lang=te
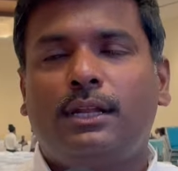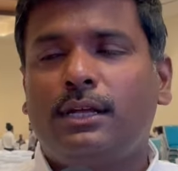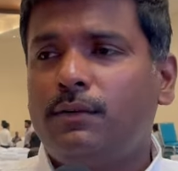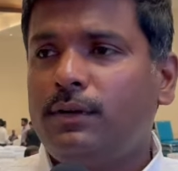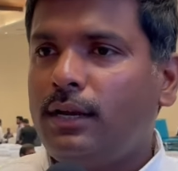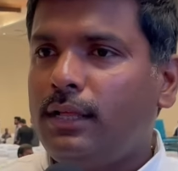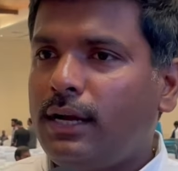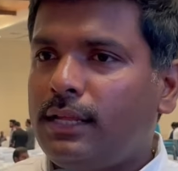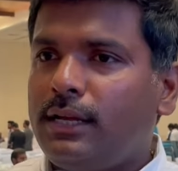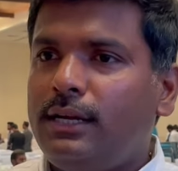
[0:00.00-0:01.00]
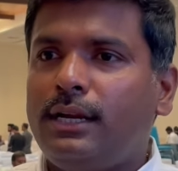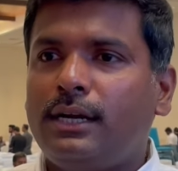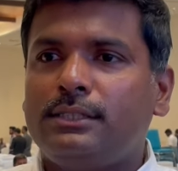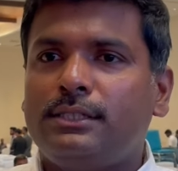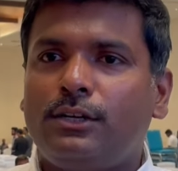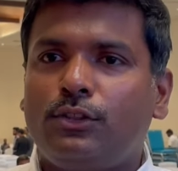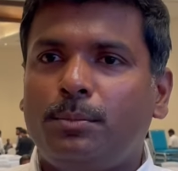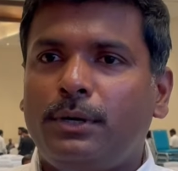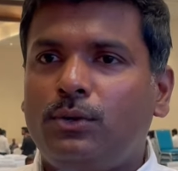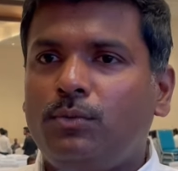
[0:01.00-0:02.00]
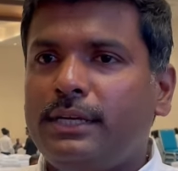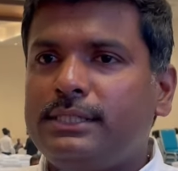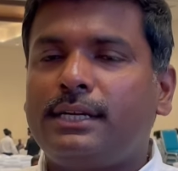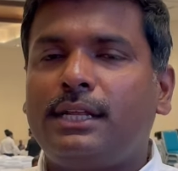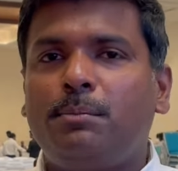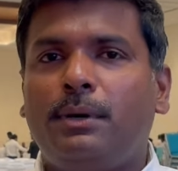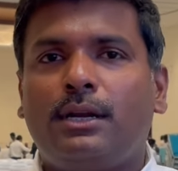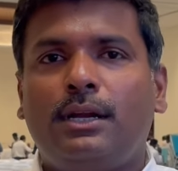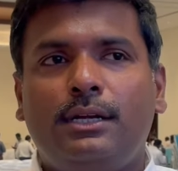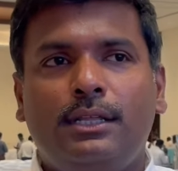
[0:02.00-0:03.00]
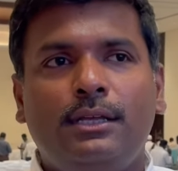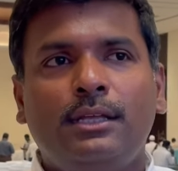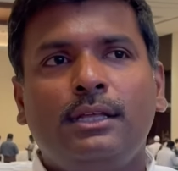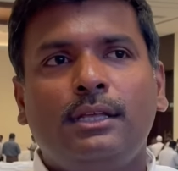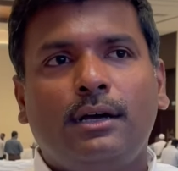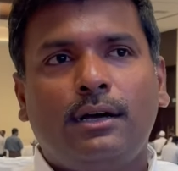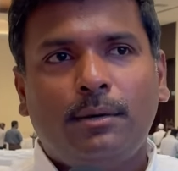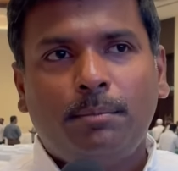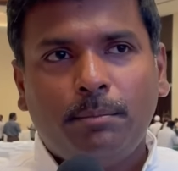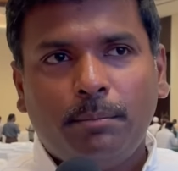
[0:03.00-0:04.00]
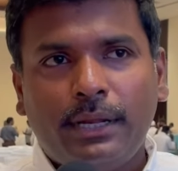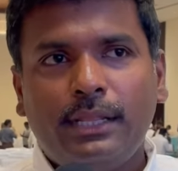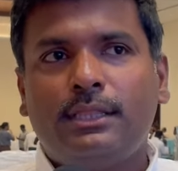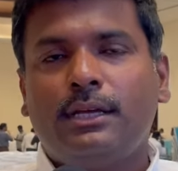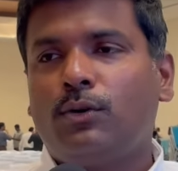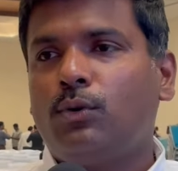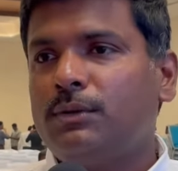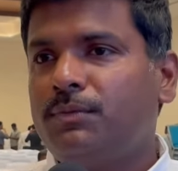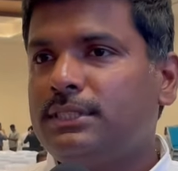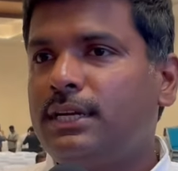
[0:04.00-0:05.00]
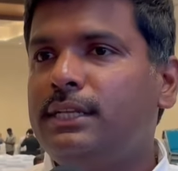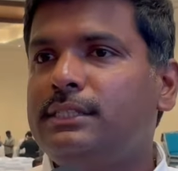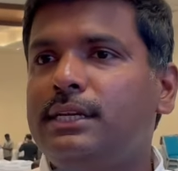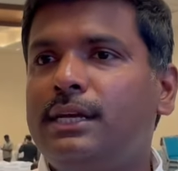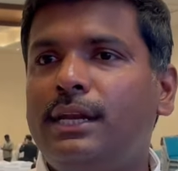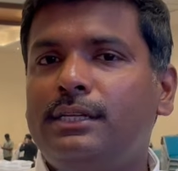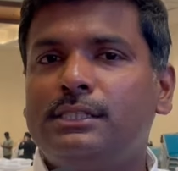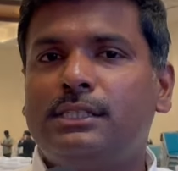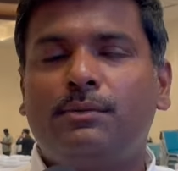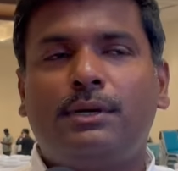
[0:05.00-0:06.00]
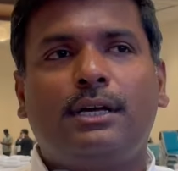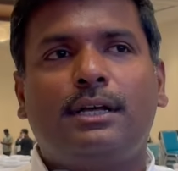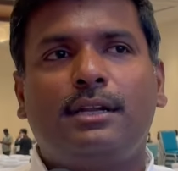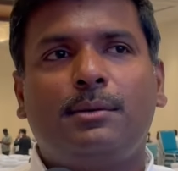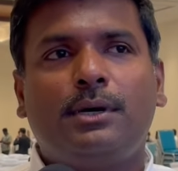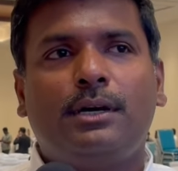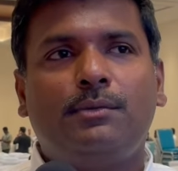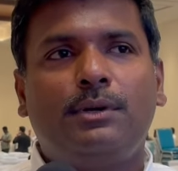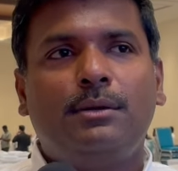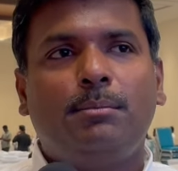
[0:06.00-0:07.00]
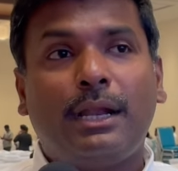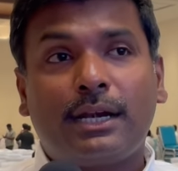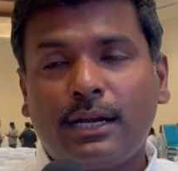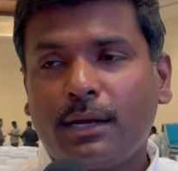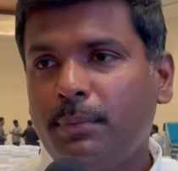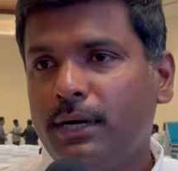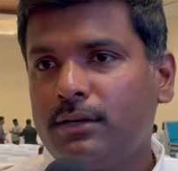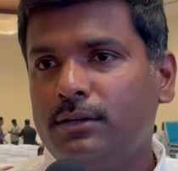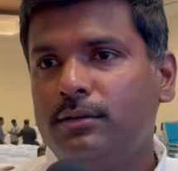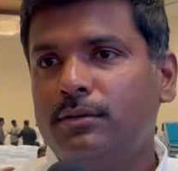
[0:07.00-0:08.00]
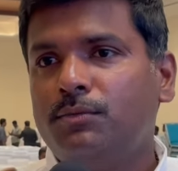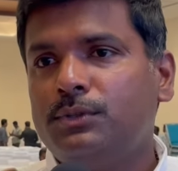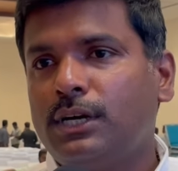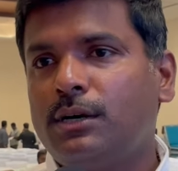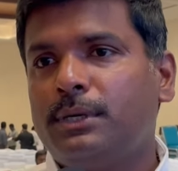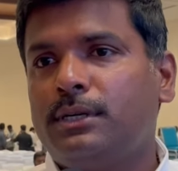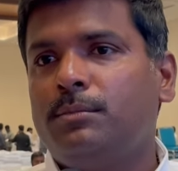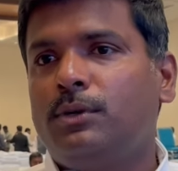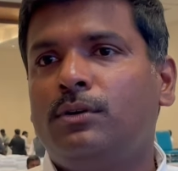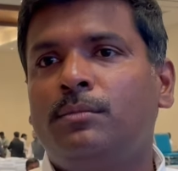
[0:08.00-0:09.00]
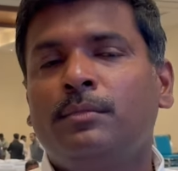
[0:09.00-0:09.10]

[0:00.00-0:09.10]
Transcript: దాని కానివ్వండి లేదా అదాని డాటా సెంటర్తో పాటు వైజాగ్ టెక్ పార్క్ లాంటి మరింత కొత్త ఫెసిలిటీస్ని క్రియేట్ చేసేటువంటి కార్యక్రమం కానివ్వండి బల్క్ డ్రగ్ పార్క్ విశాఖపట్నంలో